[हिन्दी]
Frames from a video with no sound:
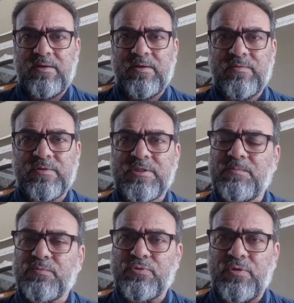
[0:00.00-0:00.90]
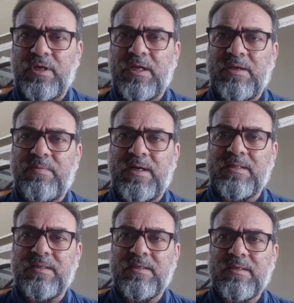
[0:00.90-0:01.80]
और वो सब सुनने के
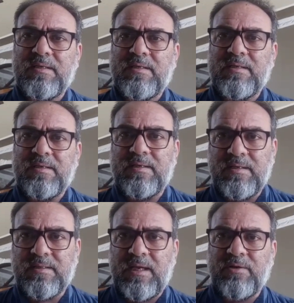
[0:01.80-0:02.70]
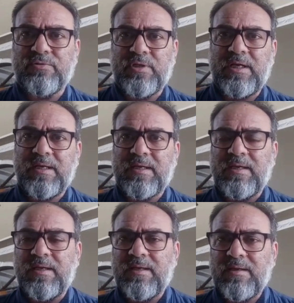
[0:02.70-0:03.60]
बाद ये तय होता है
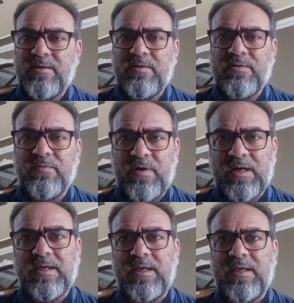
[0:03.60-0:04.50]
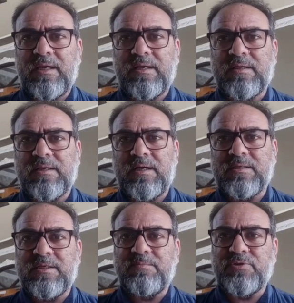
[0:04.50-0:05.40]
कि वाकई एक
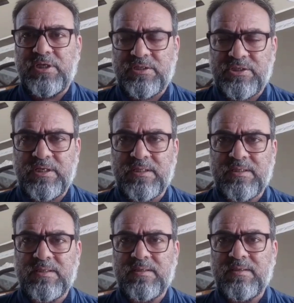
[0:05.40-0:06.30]
अजीम शख्सियत